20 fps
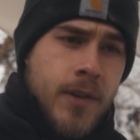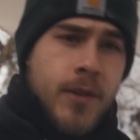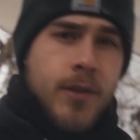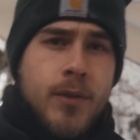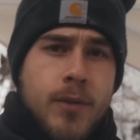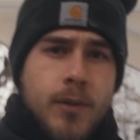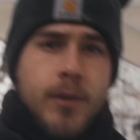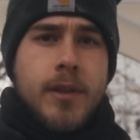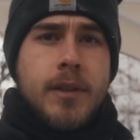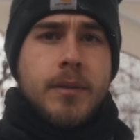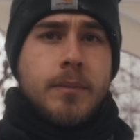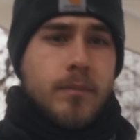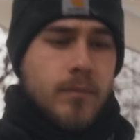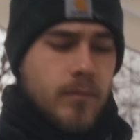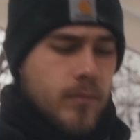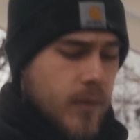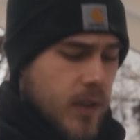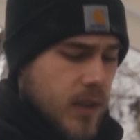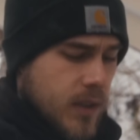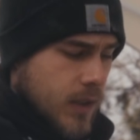die Zoe
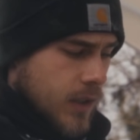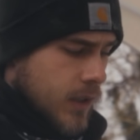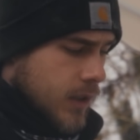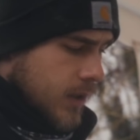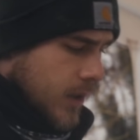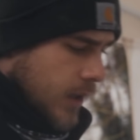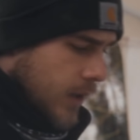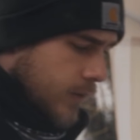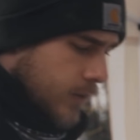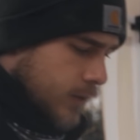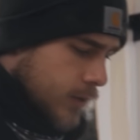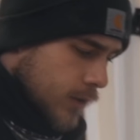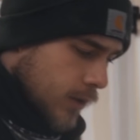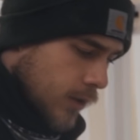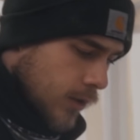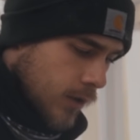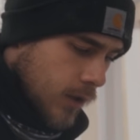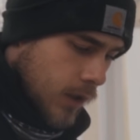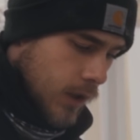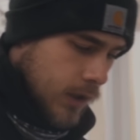richtig geil für uns
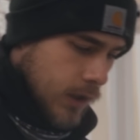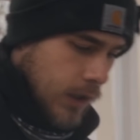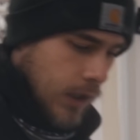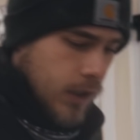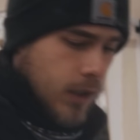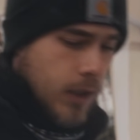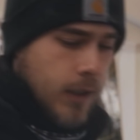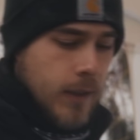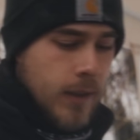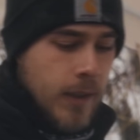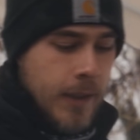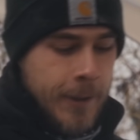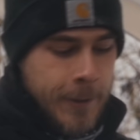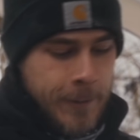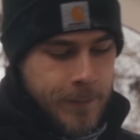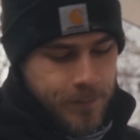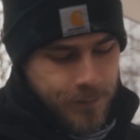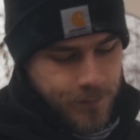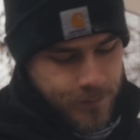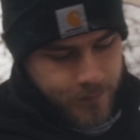gekocht hat,
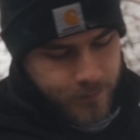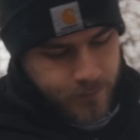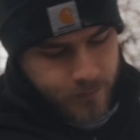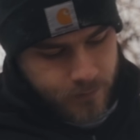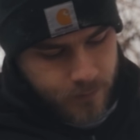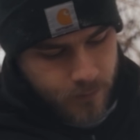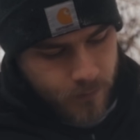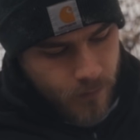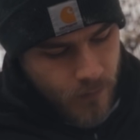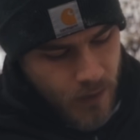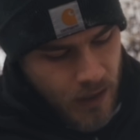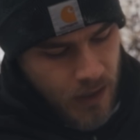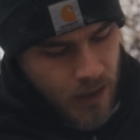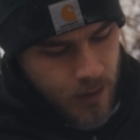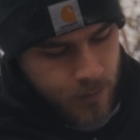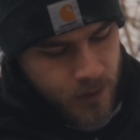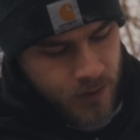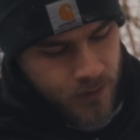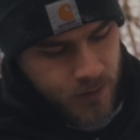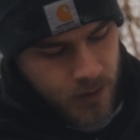
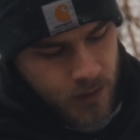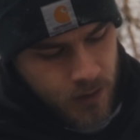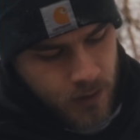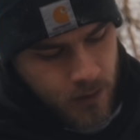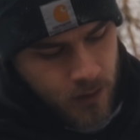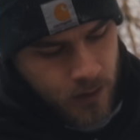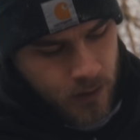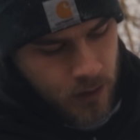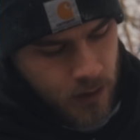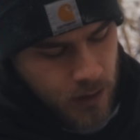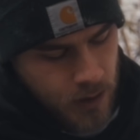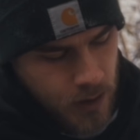habe ich hier